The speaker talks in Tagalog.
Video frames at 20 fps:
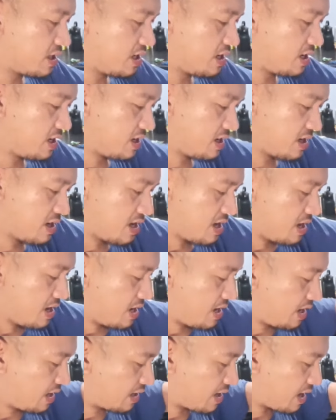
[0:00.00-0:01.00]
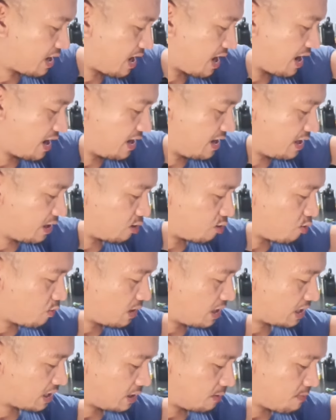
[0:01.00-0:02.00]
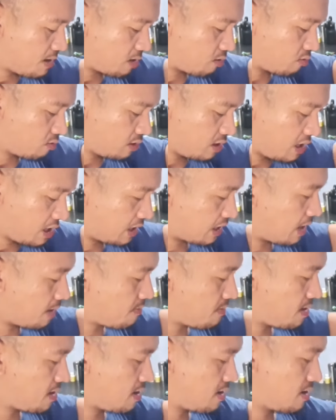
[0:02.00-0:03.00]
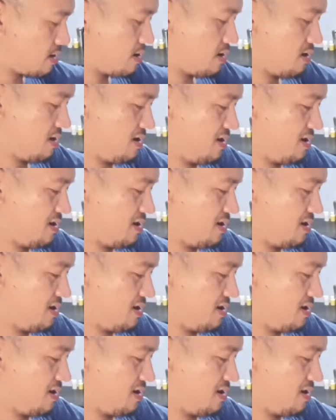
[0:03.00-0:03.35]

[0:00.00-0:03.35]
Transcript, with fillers: kasi ang kakain nito walang iba kundi kami.